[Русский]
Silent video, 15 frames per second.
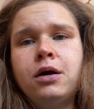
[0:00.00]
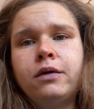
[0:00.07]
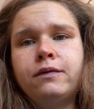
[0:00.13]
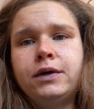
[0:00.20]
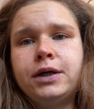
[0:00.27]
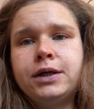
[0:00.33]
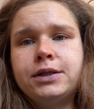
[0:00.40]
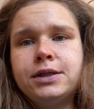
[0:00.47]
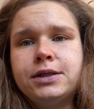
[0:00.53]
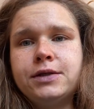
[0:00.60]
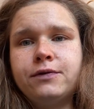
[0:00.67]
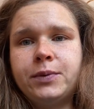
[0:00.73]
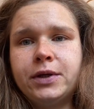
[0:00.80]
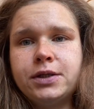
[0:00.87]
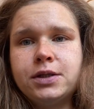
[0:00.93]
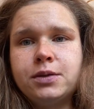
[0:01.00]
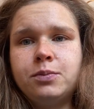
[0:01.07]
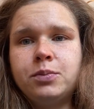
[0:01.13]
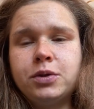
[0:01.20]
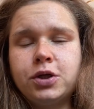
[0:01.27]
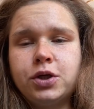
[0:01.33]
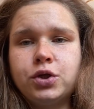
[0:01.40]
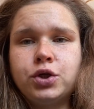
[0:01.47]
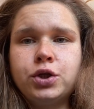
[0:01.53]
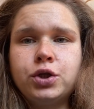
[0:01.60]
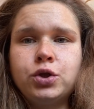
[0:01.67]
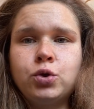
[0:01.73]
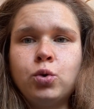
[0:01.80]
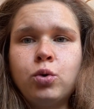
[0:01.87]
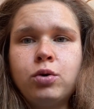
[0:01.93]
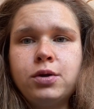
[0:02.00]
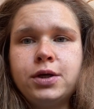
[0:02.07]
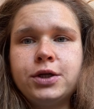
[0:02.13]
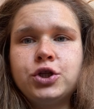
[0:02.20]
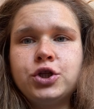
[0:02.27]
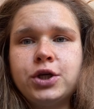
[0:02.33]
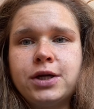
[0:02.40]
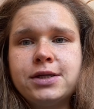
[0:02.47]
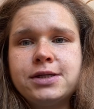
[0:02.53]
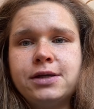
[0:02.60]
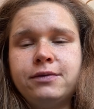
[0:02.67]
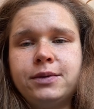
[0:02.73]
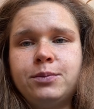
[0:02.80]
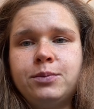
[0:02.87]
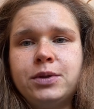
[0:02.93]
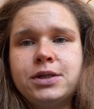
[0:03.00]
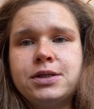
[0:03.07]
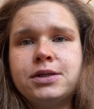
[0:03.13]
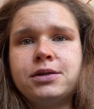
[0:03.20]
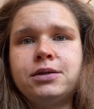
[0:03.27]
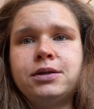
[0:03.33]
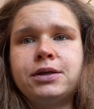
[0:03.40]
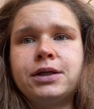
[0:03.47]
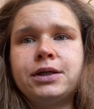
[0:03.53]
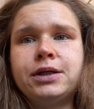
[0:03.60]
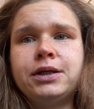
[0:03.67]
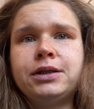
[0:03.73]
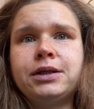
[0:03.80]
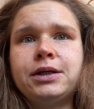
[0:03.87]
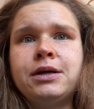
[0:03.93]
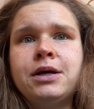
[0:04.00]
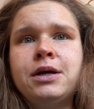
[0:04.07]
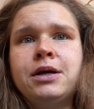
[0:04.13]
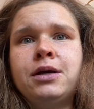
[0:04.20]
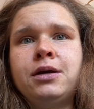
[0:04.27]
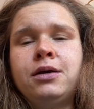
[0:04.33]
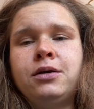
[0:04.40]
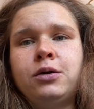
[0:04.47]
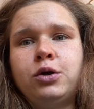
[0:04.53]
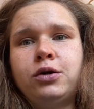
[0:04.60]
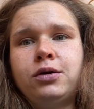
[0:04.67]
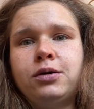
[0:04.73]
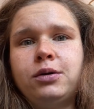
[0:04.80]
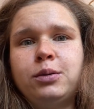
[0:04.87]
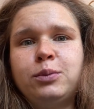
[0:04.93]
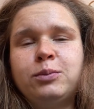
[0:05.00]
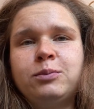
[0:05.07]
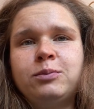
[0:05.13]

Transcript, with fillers: вы хотите, в принципе, жить долго, счастливо, без а, каких-то а,